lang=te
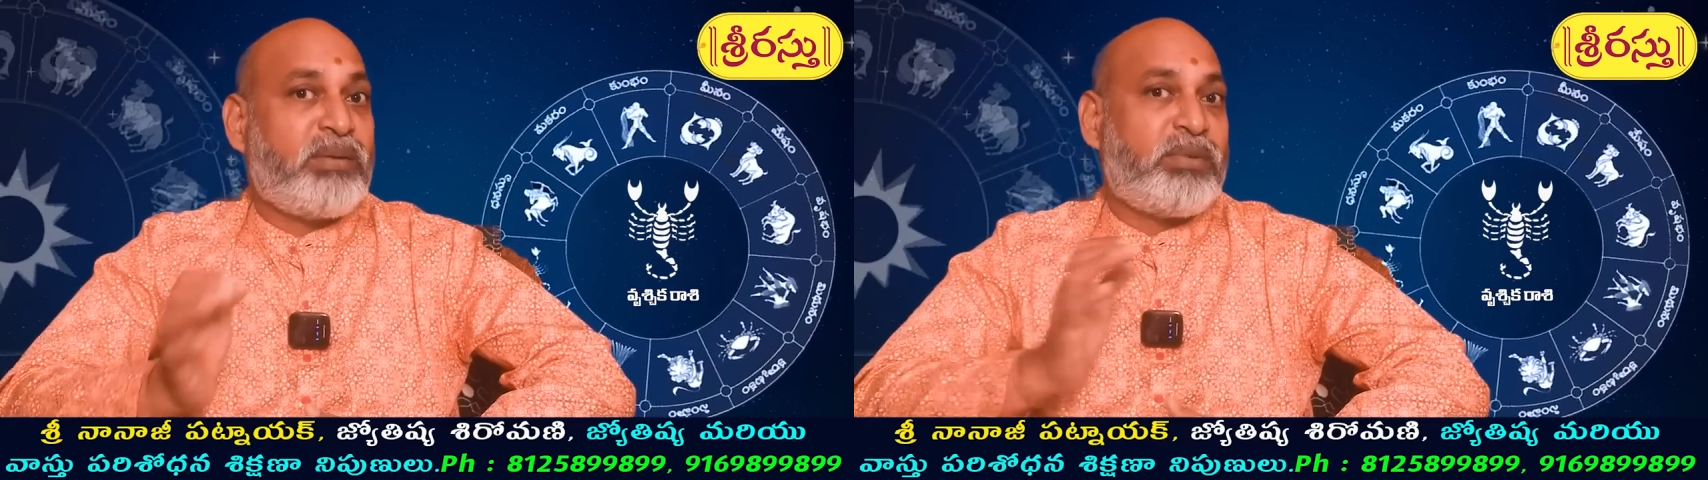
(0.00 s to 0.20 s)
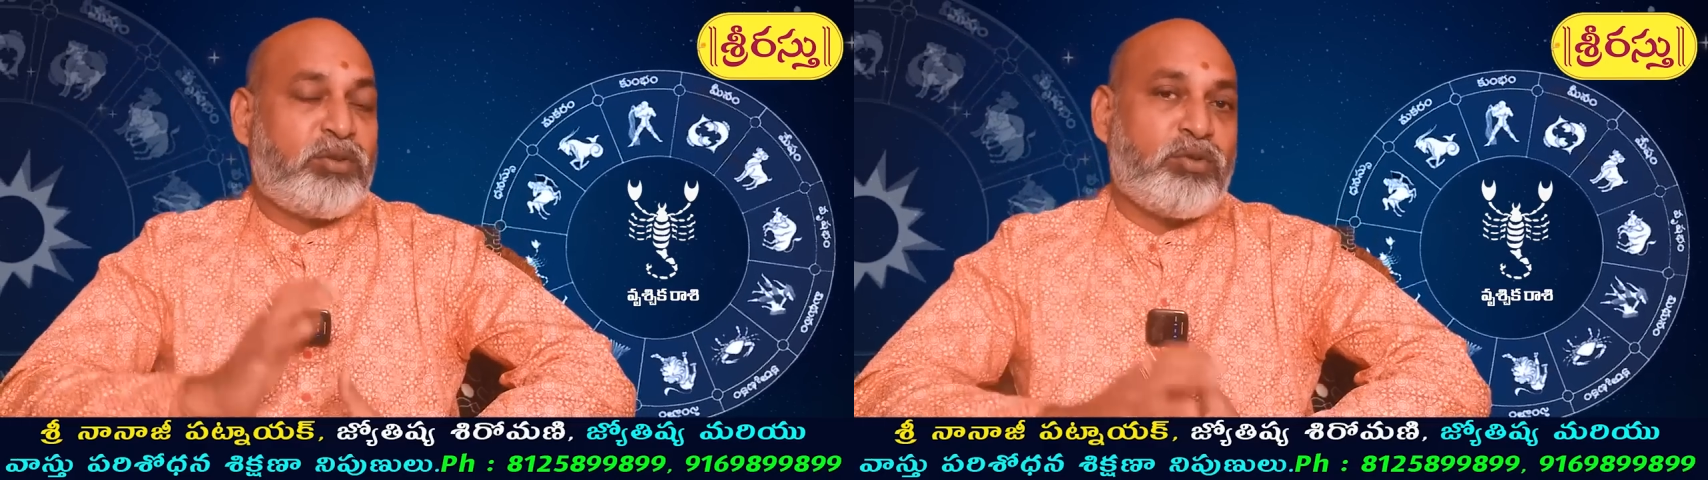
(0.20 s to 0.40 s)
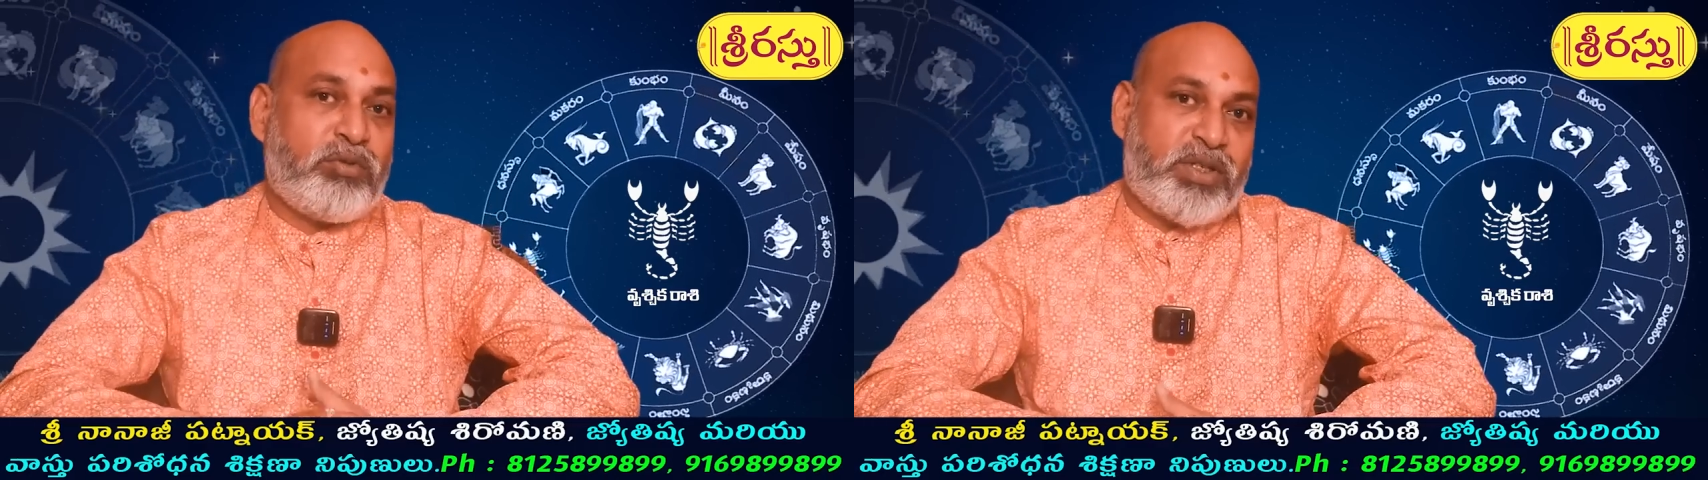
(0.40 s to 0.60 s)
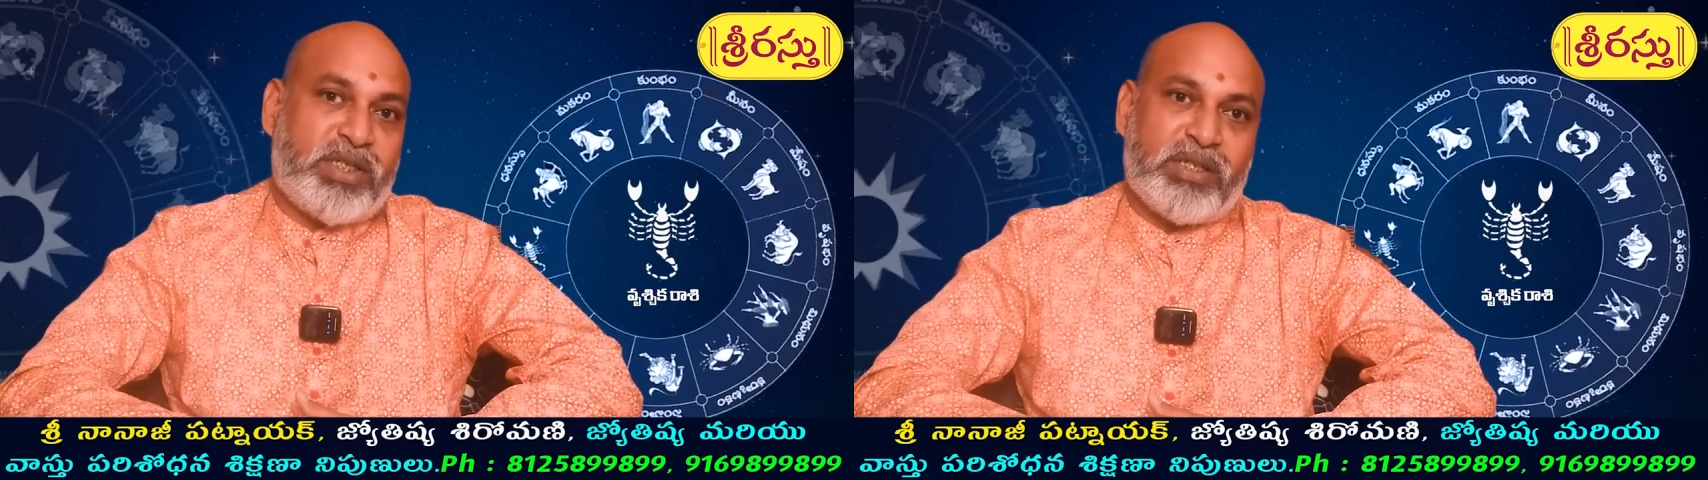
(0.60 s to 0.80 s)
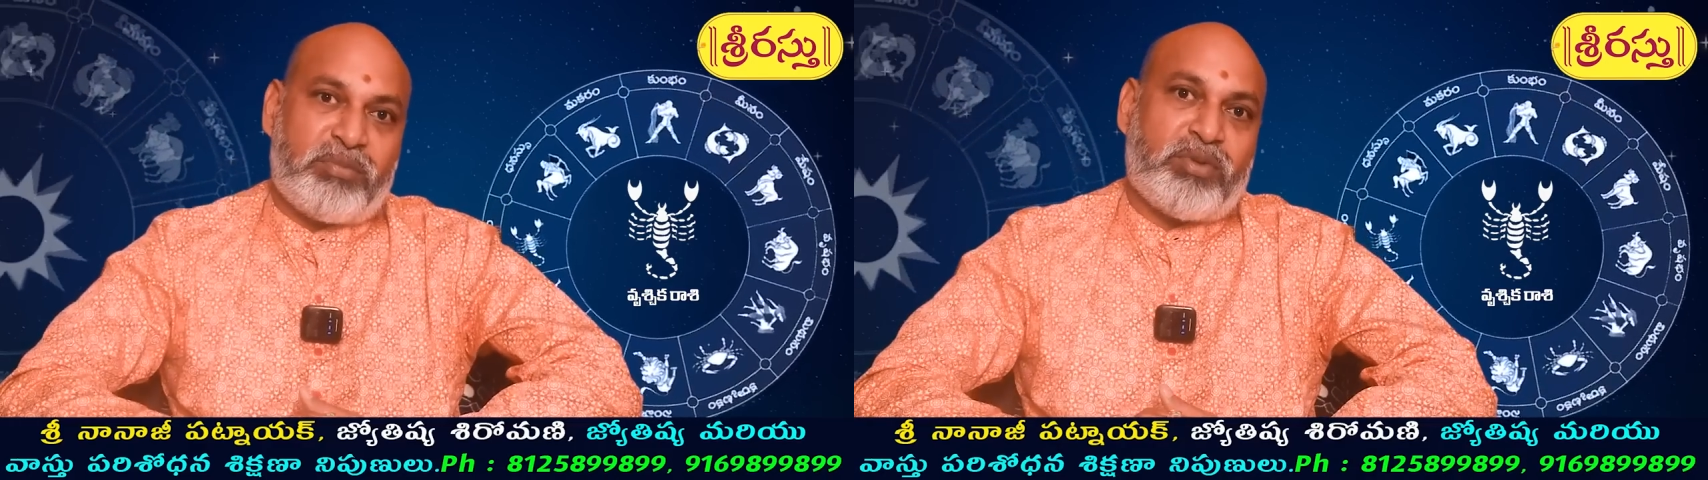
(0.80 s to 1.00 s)
నేను మీకు ఇంకో
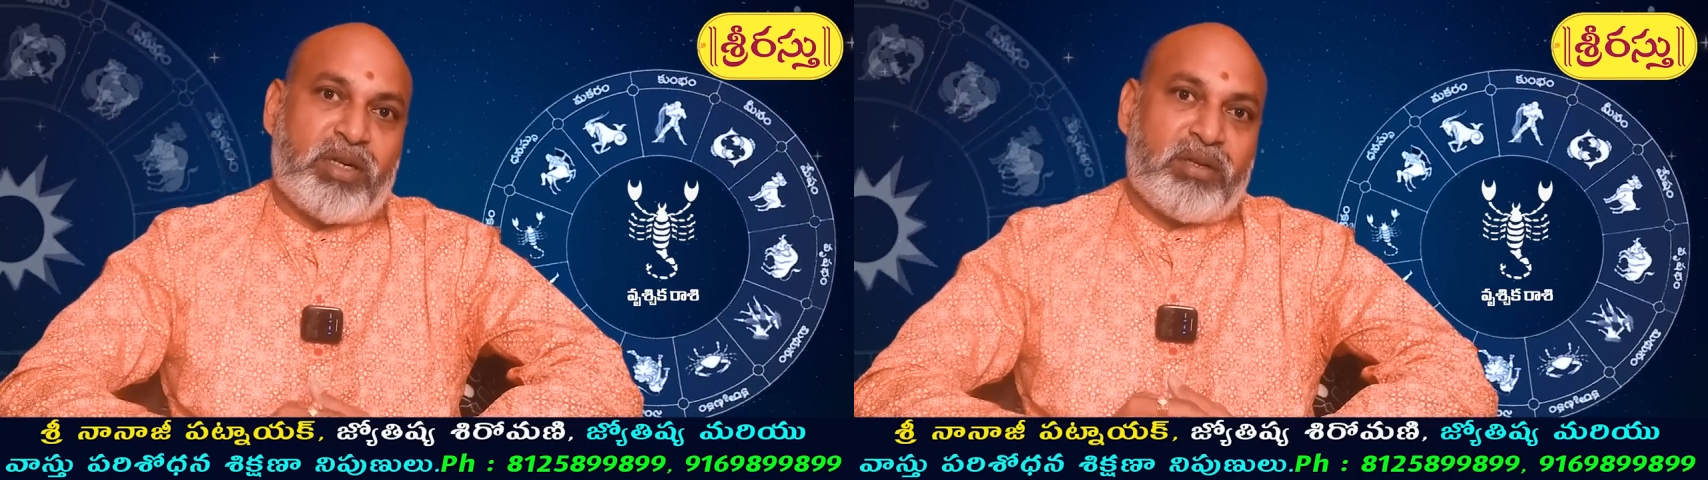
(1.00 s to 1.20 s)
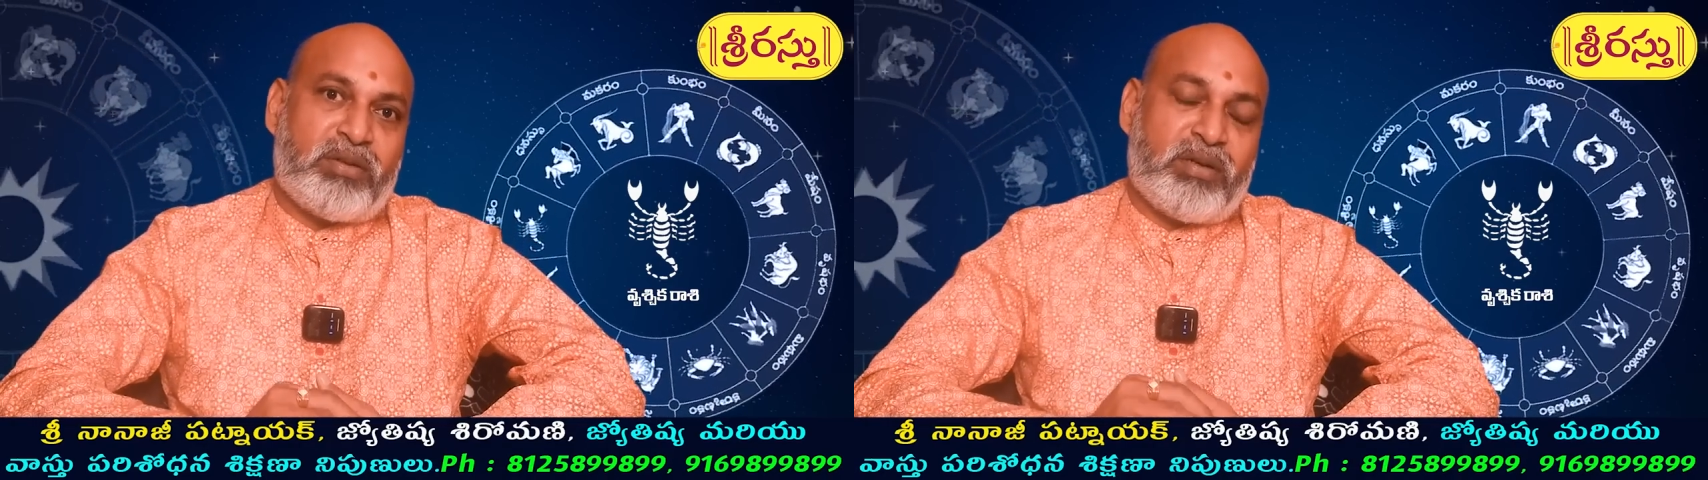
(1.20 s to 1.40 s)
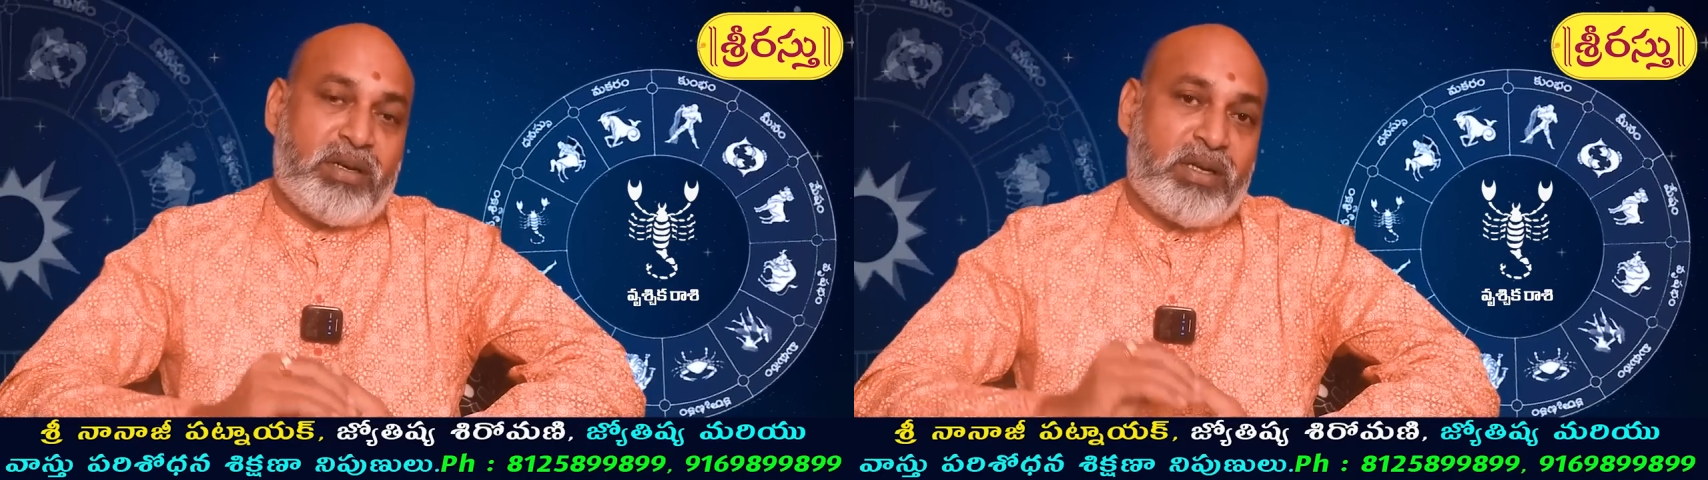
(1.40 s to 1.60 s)
విషయం చెప్తున్నాను